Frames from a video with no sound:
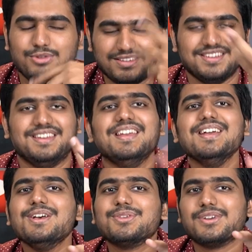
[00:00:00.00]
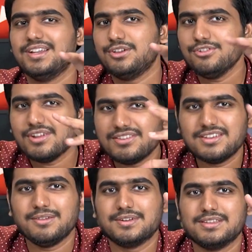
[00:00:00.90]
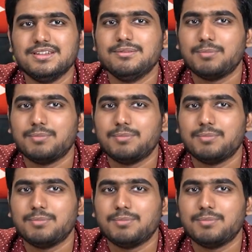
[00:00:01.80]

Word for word: க்யூராசிட்டி ஸோ அந்த கியூராசிட்டி வந்து